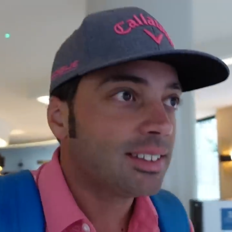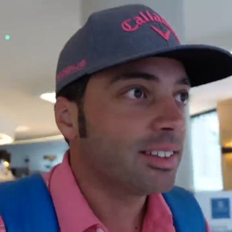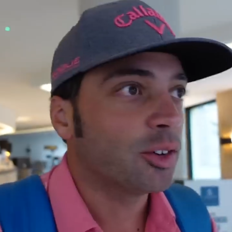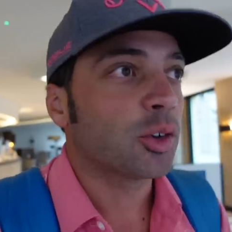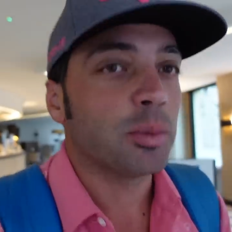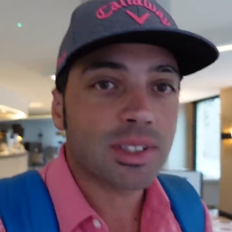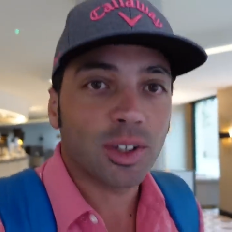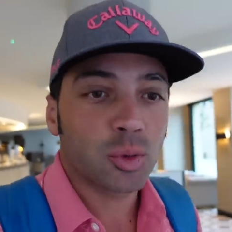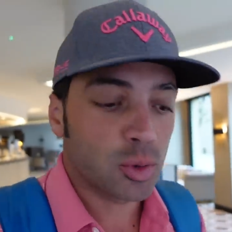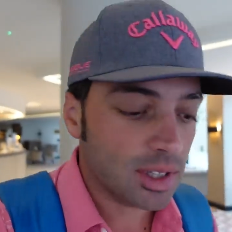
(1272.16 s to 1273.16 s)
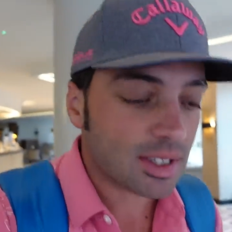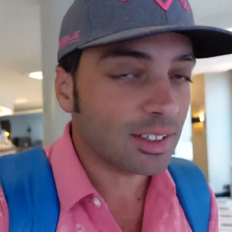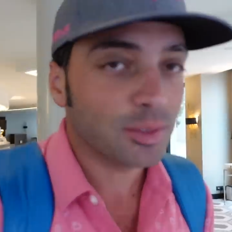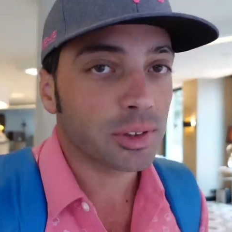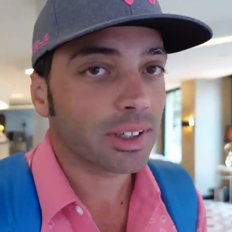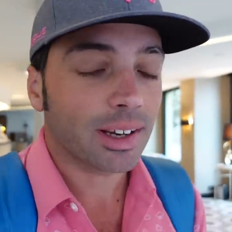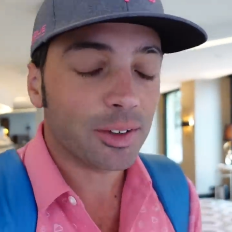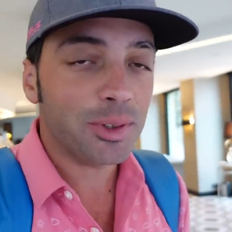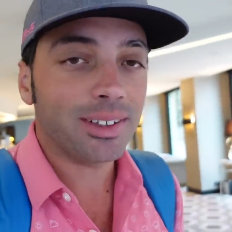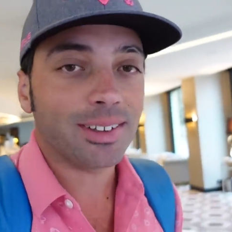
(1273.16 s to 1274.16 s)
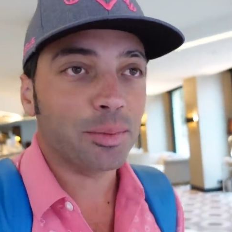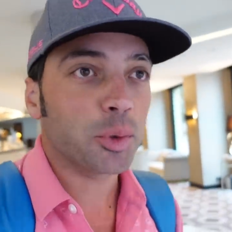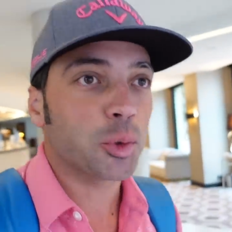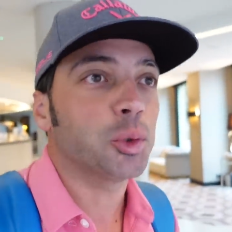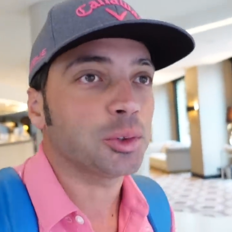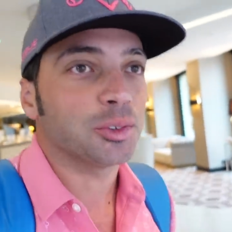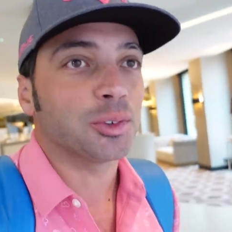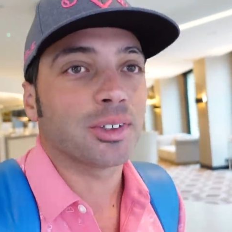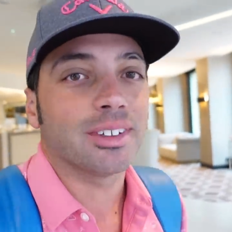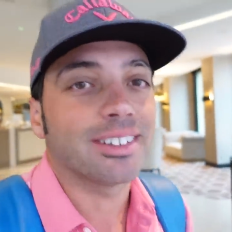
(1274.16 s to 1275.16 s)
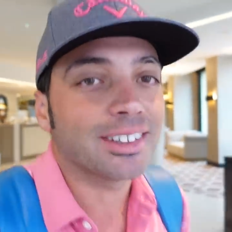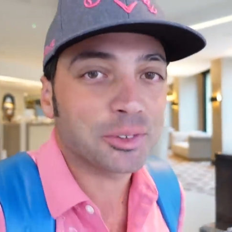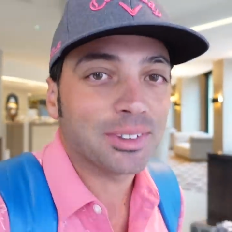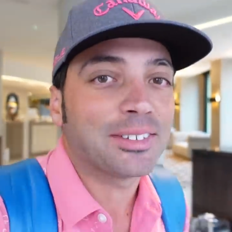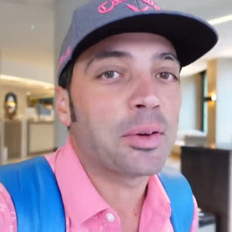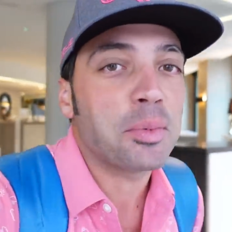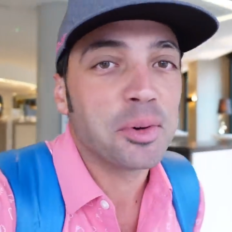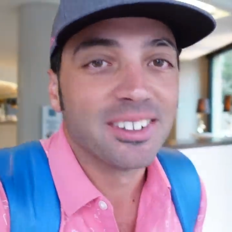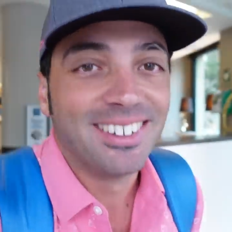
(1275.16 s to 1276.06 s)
Ça y on commence à tous descendre. Faut dire que la nuit a été un peu courte, donc il euh, y en a qu'on attend un peu.